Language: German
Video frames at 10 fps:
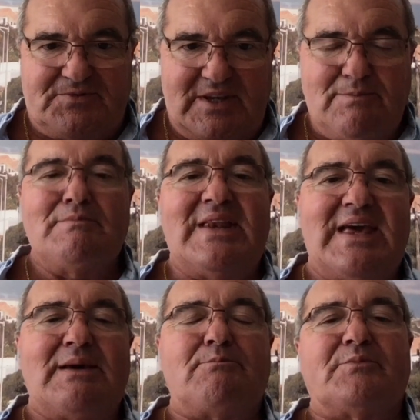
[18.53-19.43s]
im
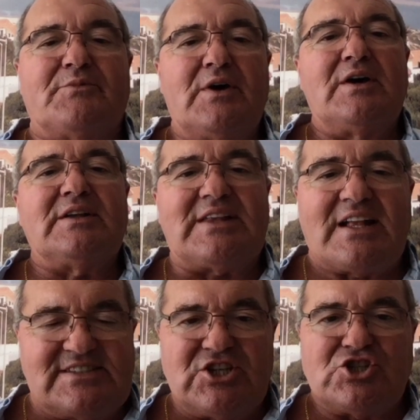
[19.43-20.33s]
Leben
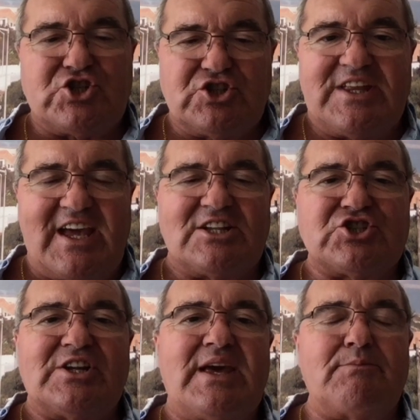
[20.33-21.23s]
tatsächlichen
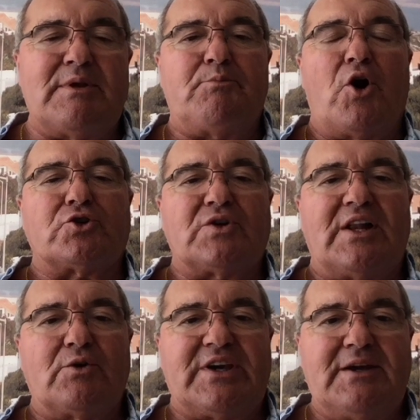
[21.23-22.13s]
täglichen Leben in Portugal,
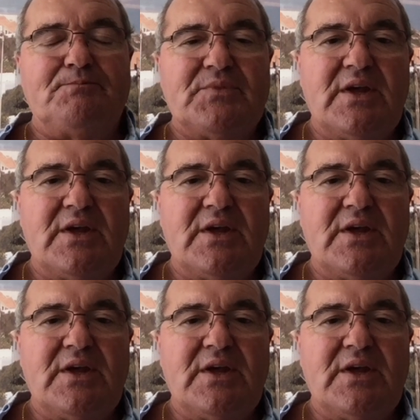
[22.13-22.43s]
okay?